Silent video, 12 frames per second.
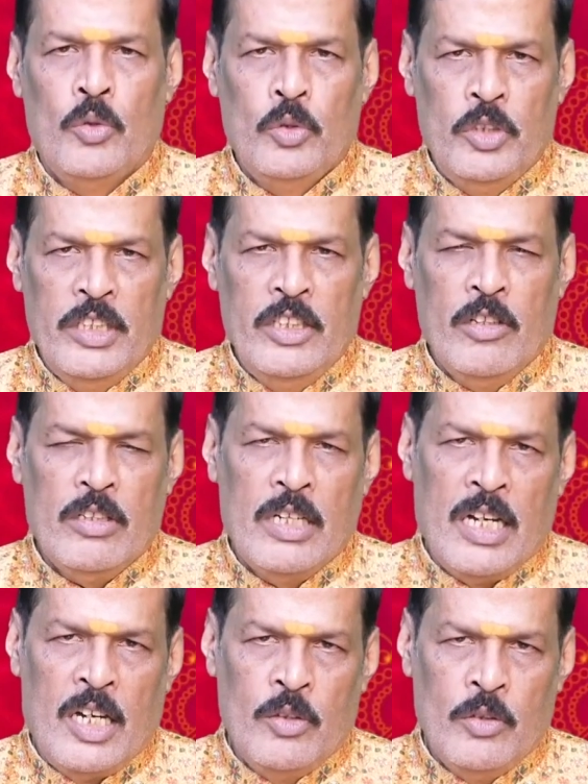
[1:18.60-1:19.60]
కుజుని యొక్క
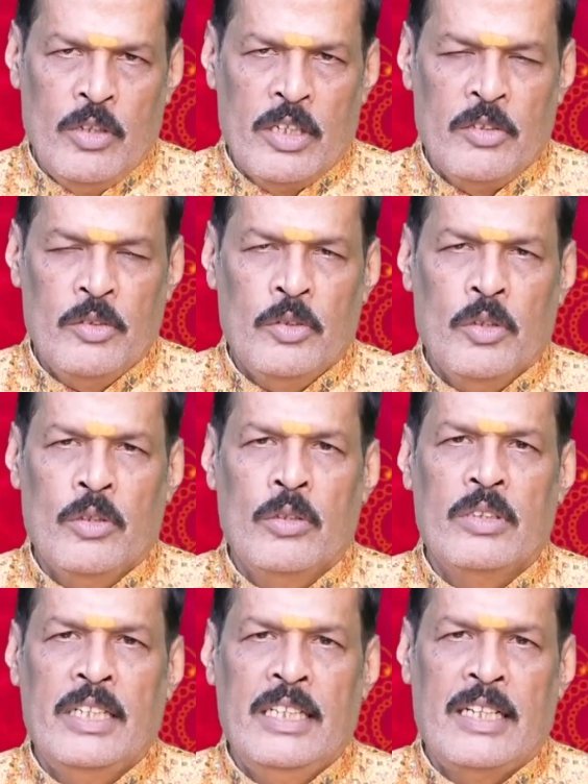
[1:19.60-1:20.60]
అనుగ్రహంతో
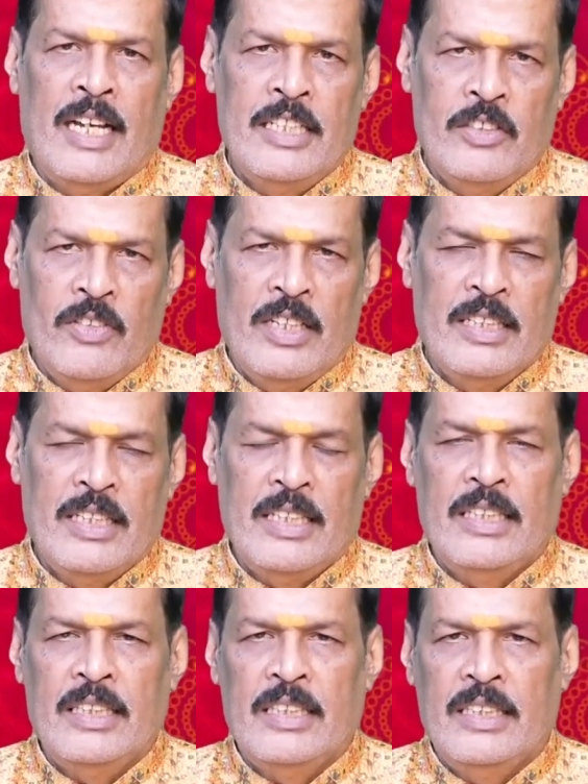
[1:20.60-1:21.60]
ఈ రాశి వారికి
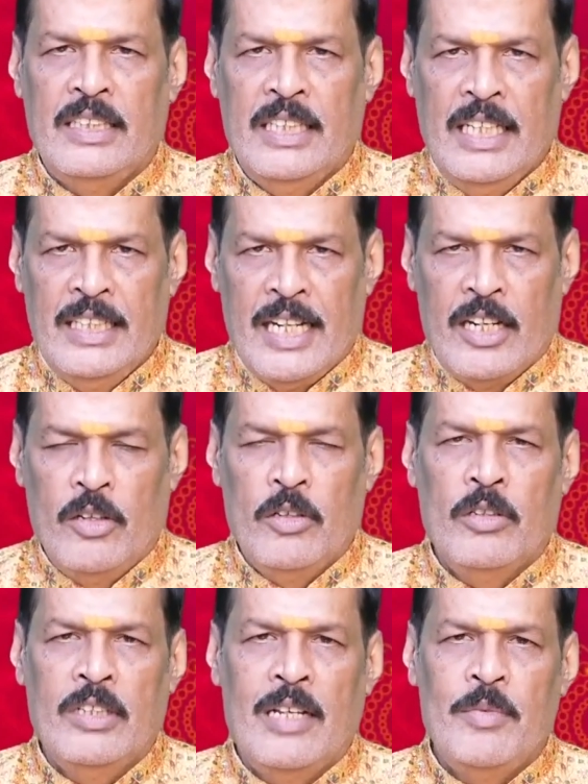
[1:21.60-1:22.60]
ఈ నెలలో
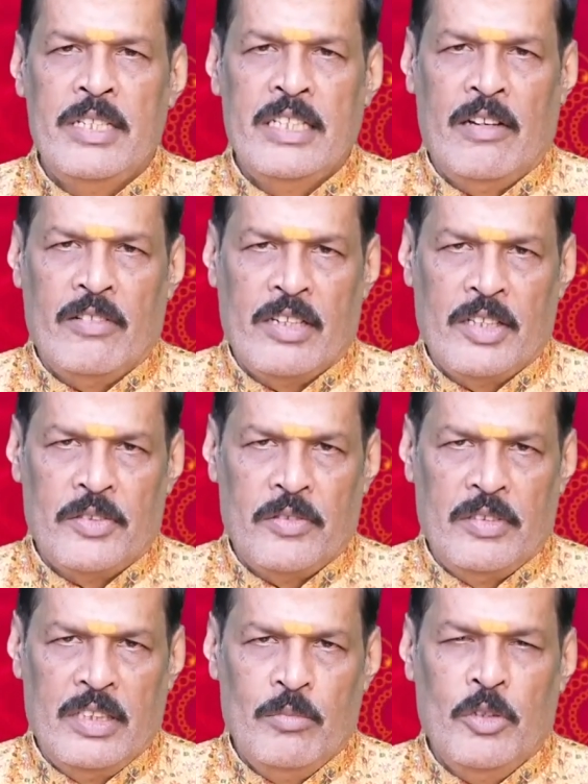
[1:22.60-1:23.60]
లభించే అవకాశం
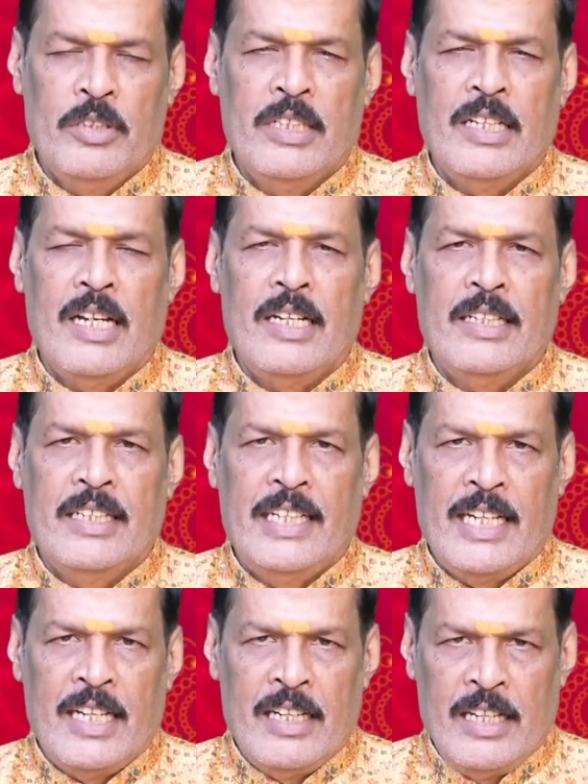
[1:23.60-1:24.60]
ఉంది ముఖ్యంగా
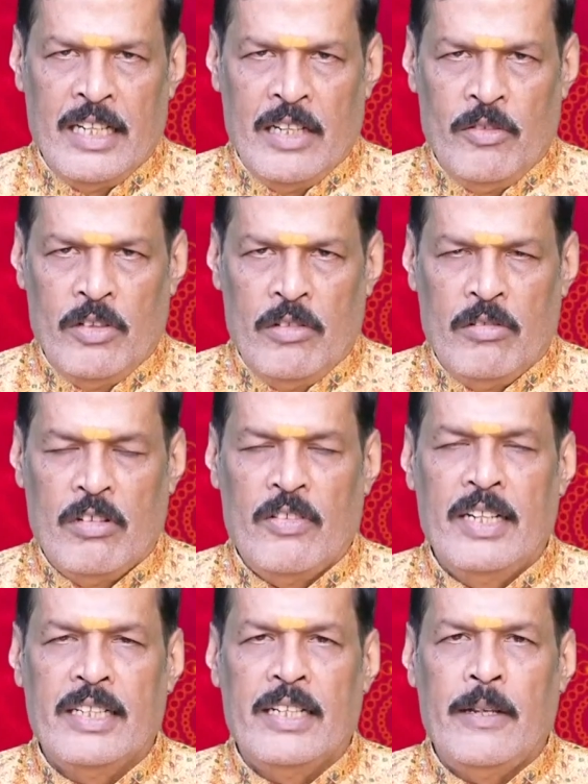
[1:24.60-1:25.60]
క్రీడా రంగంలో ఉన్న
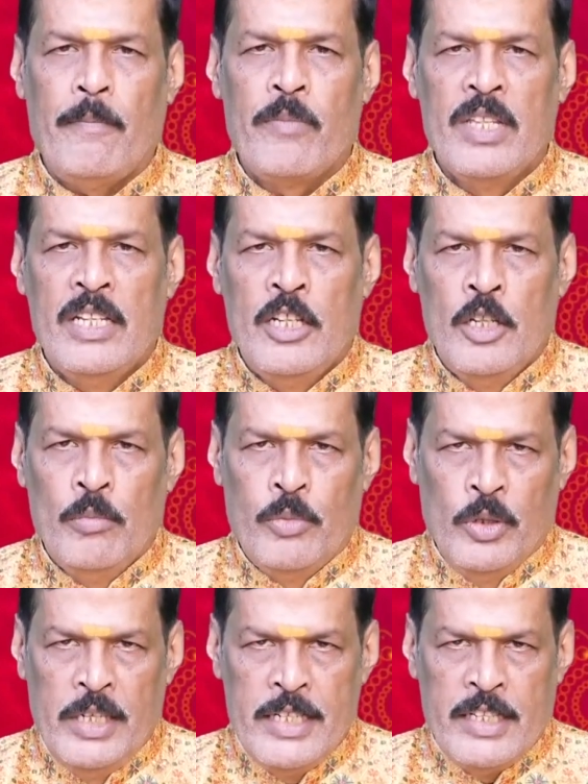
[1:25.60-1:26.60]
వాళ్ళకి
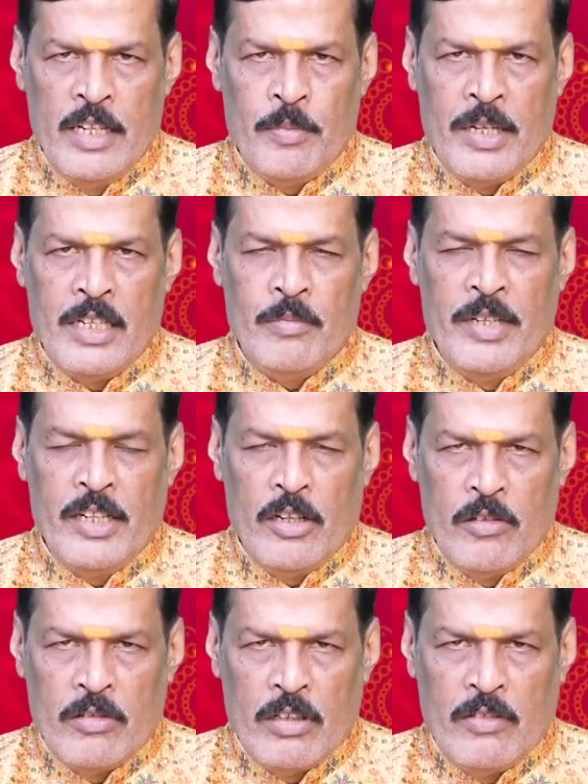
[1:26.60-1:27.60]
పోలీస్
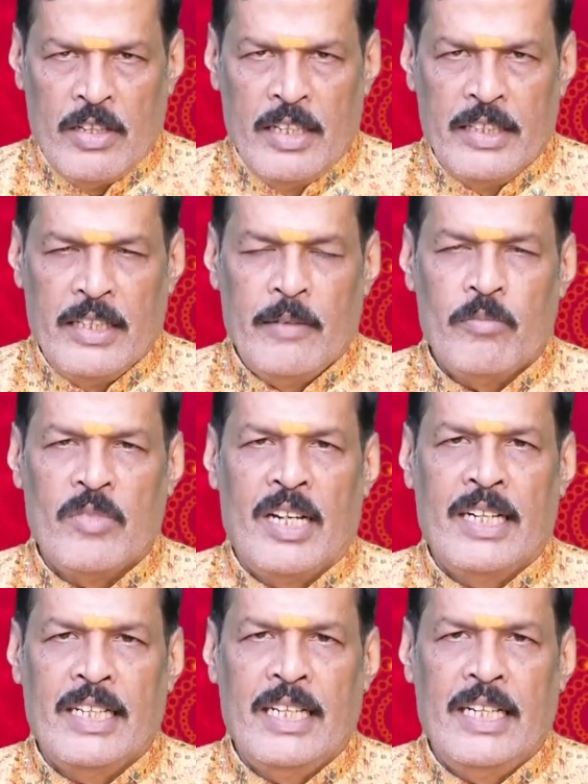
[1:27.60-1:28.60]
డిపార్ట్మెంట్లో ఉన్న వాళ్ళకి
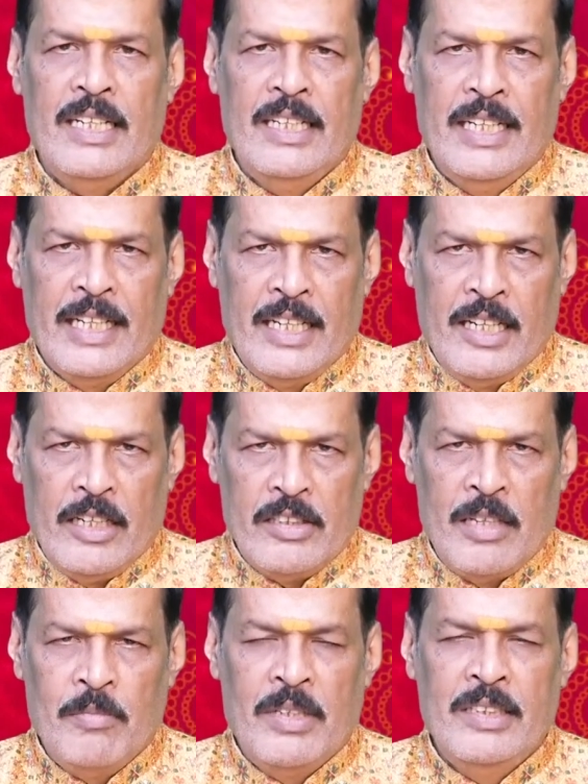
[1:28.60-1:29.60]
అలాగే లిక్కర్
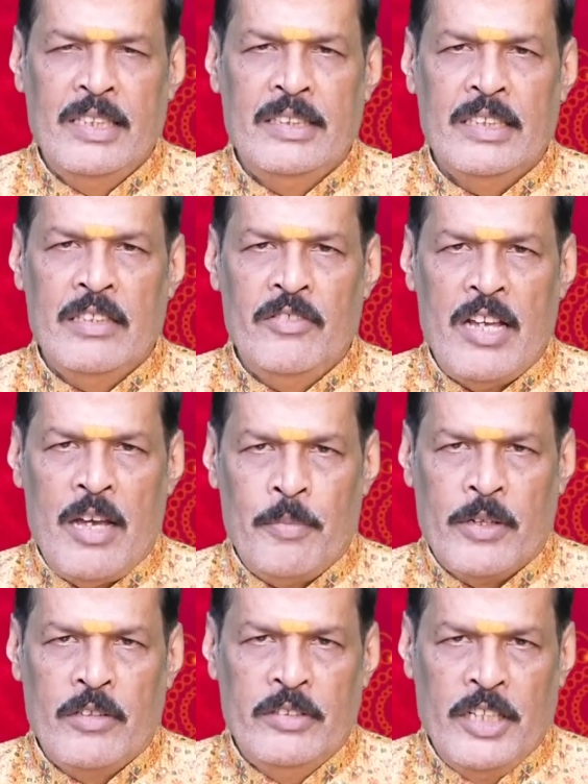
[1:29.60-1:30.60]
సంబంధించిన
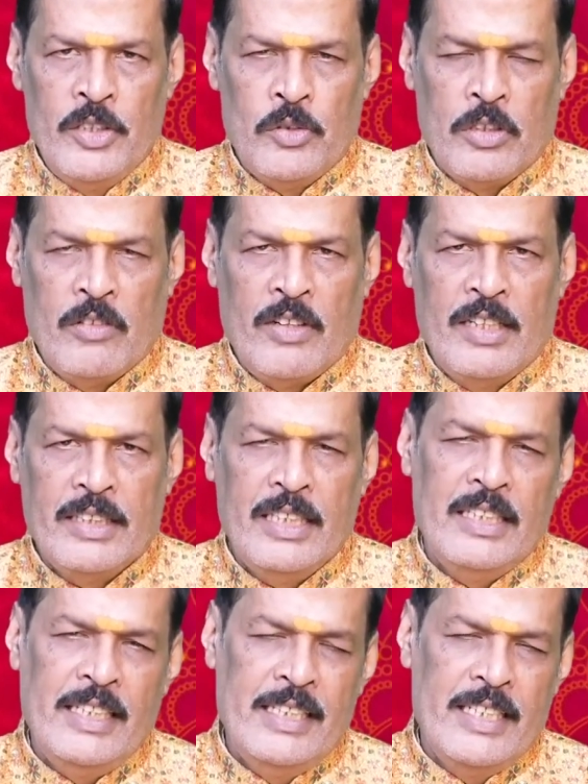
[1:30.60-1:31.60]
వ్యాపారం చేస్తున్న వాళ్ళకి
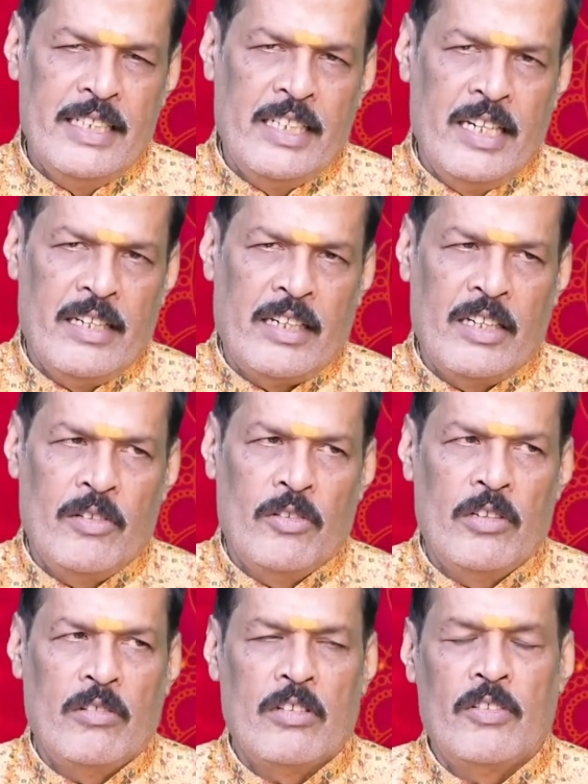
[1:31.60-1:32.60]
రియల్ ఎస్టేట్
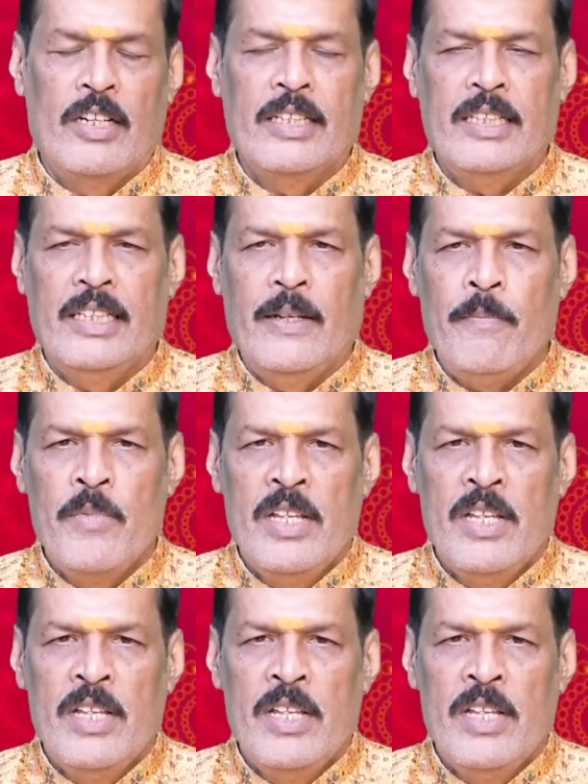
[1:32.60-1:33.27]
రంగంలో ఉన్న వాళ్ళకి